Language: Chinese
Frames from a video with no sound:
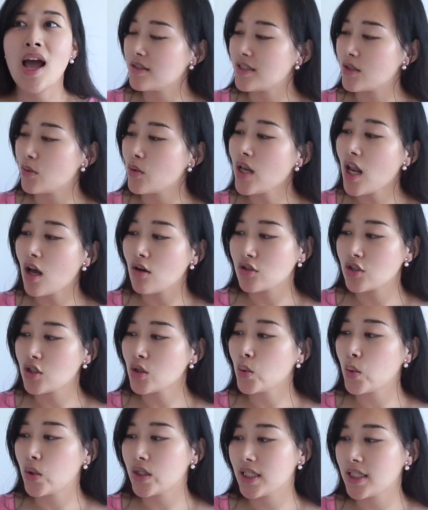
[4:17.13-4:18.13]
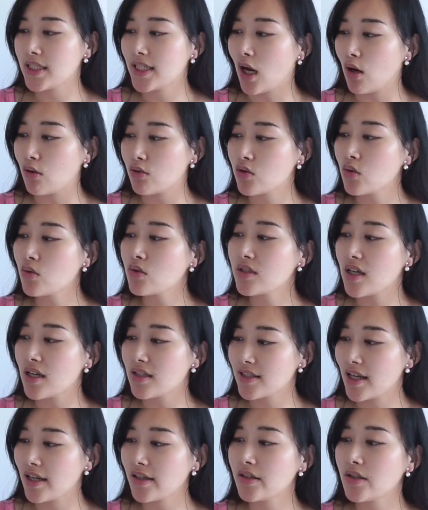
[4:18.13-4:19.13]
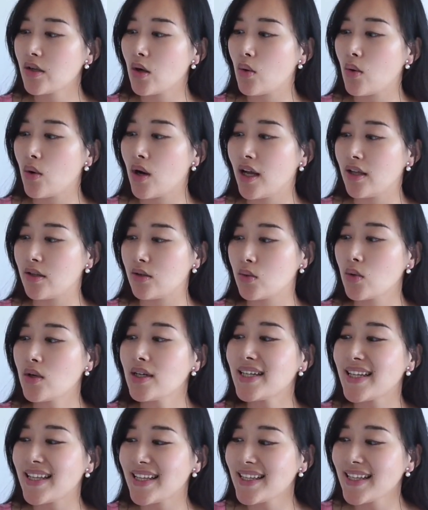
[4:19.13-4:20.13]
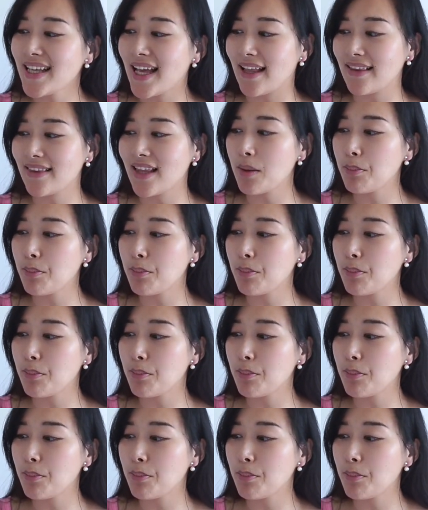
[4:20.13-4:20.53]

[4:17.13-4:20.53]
请问老师，我的脑中常常有很多灵感，